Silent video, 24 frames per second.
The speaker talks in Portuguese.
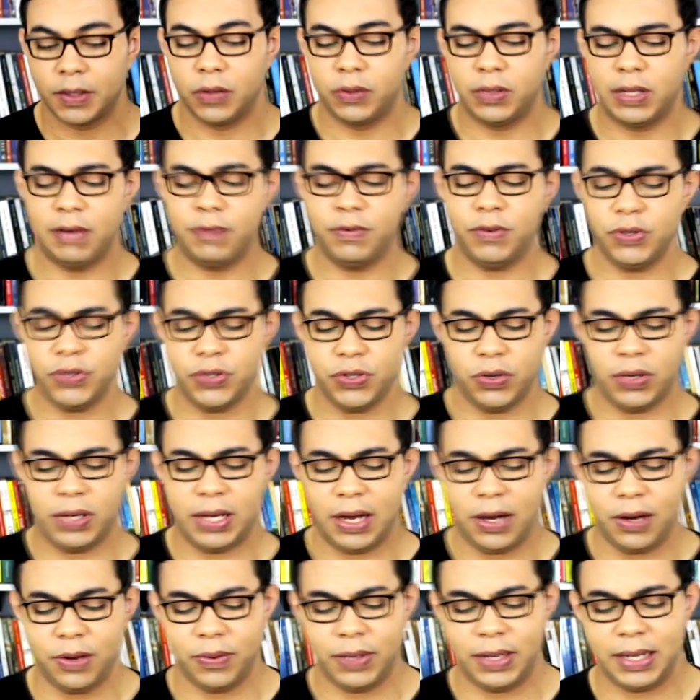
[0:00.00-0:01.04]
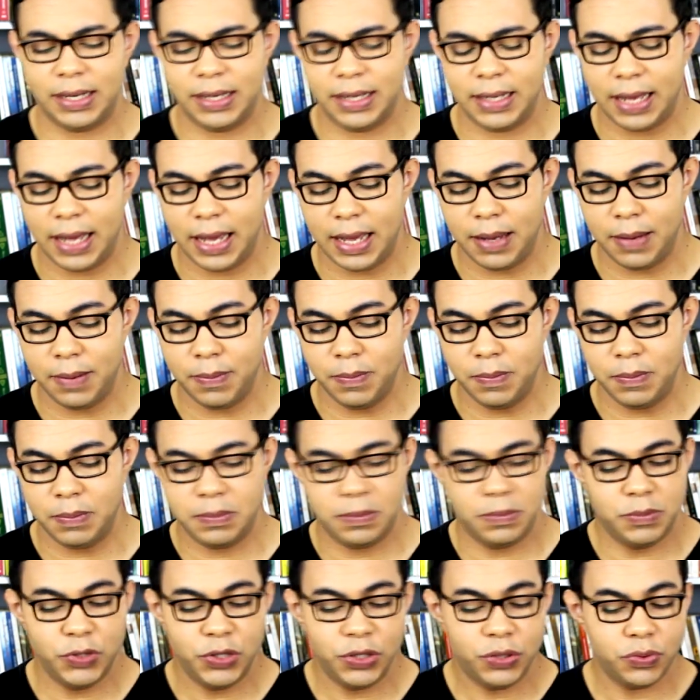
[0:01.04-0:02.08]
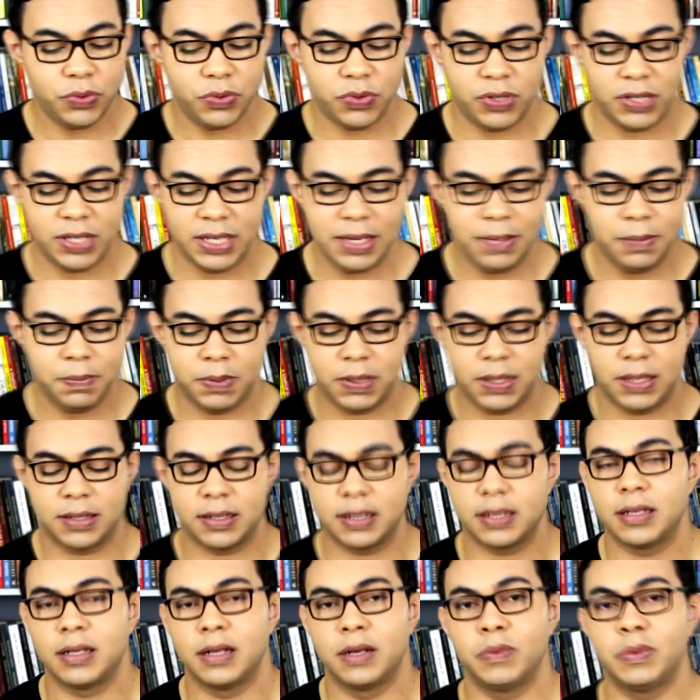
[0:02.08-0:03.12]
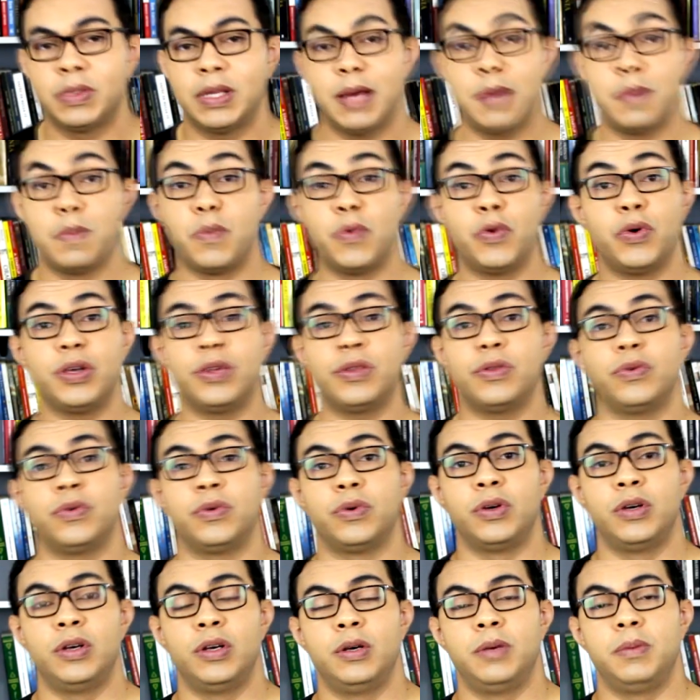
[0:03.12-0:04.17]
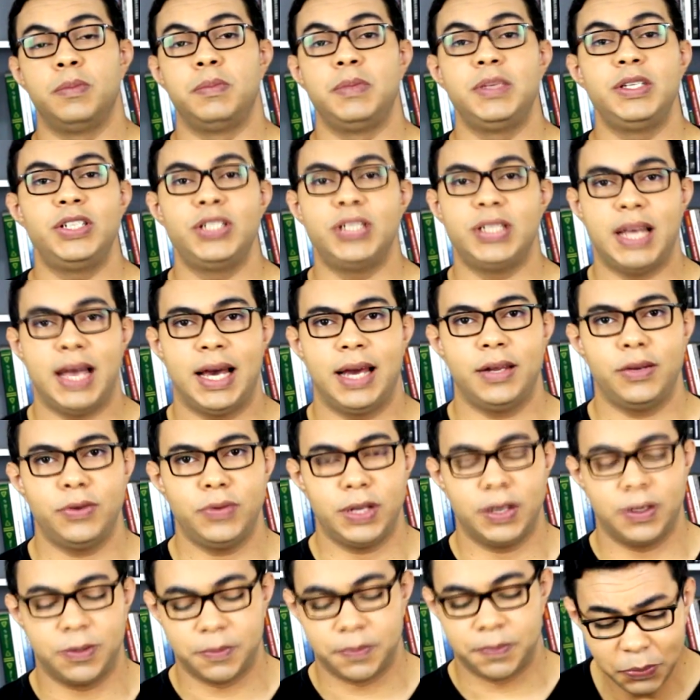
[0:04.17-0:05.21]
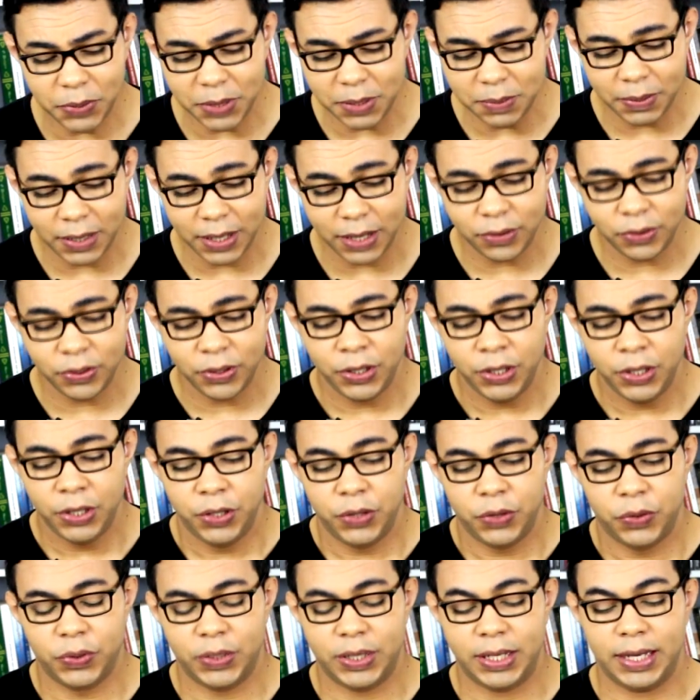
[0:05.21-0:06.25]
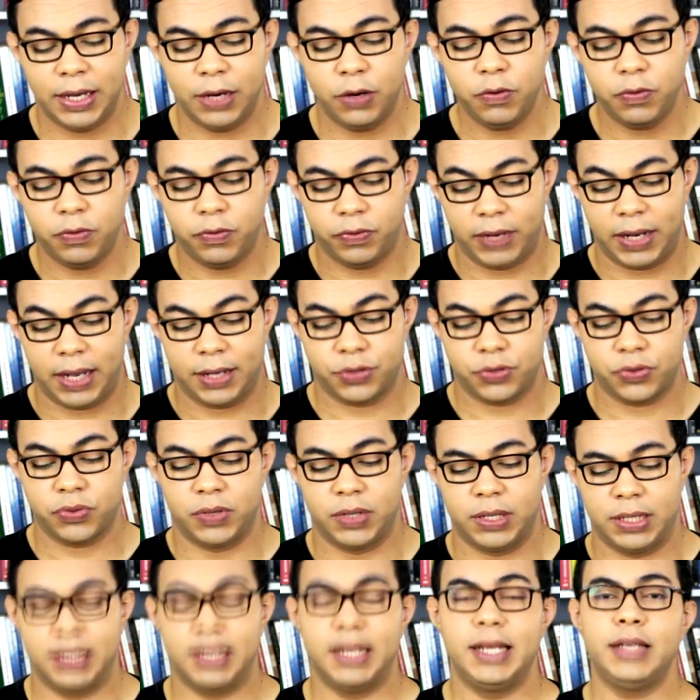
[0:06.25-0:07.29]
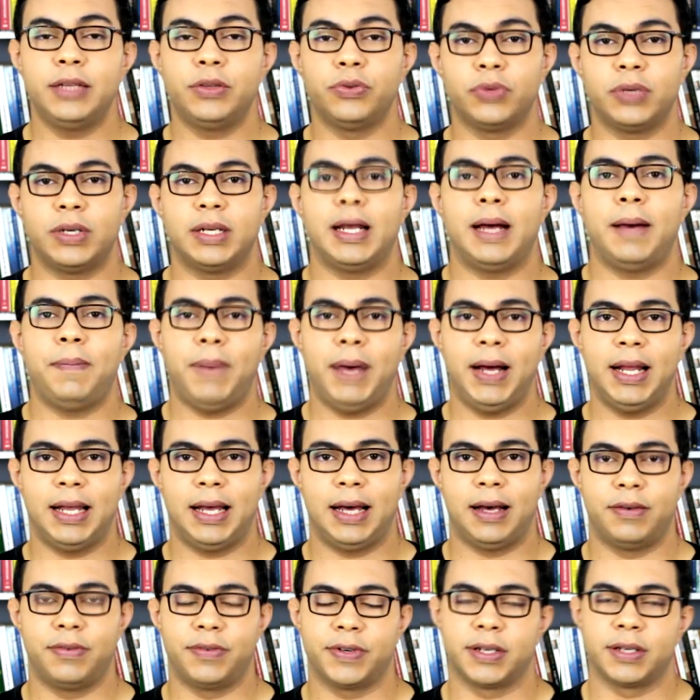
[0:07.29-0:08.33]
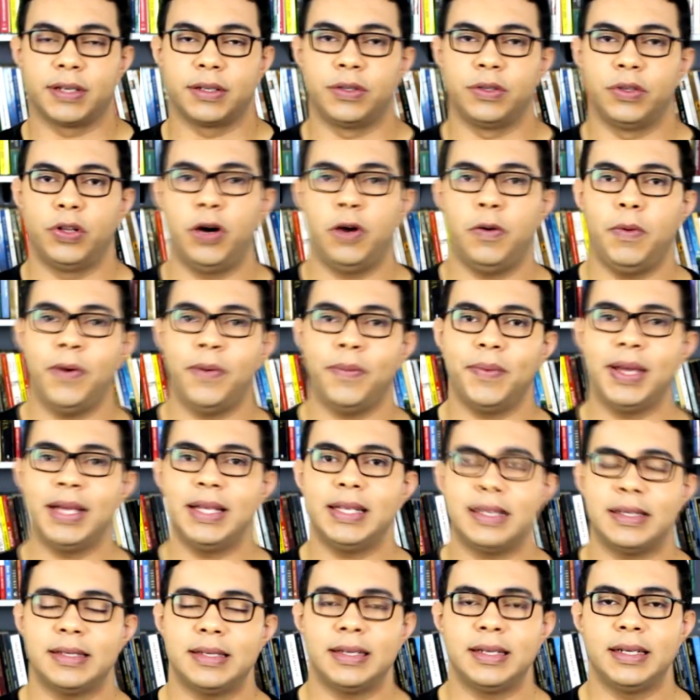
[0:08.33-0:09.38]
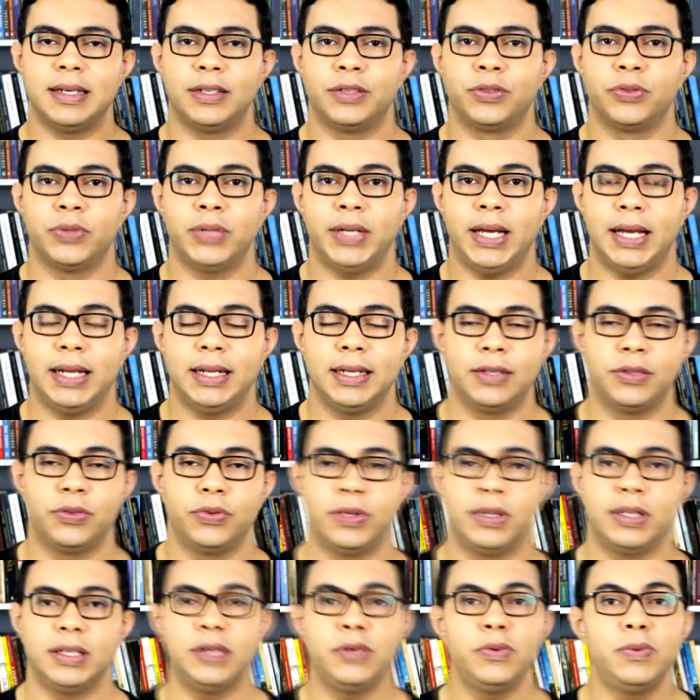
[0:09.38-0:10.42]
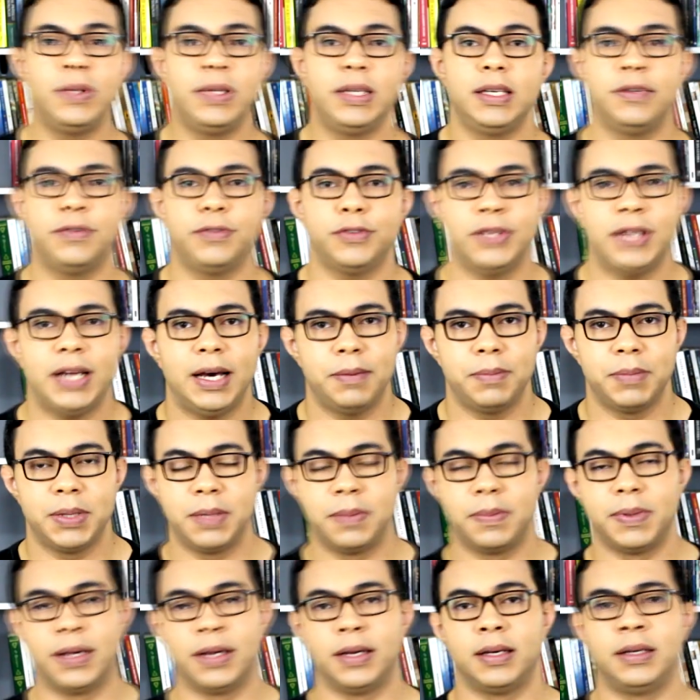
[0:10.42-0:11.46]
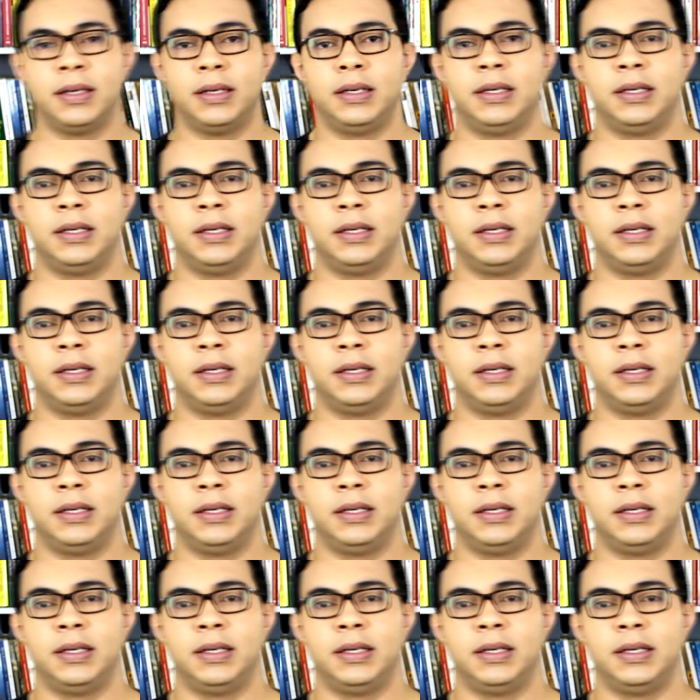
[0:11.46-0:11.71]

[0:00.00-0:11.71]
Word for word: o devocional ele é muito simples, não tem muito mistério não. Primeiro, o que eu faço, né? leitura da palavra. Normalmente essa leitura é a leitura de um livro da Bíblia.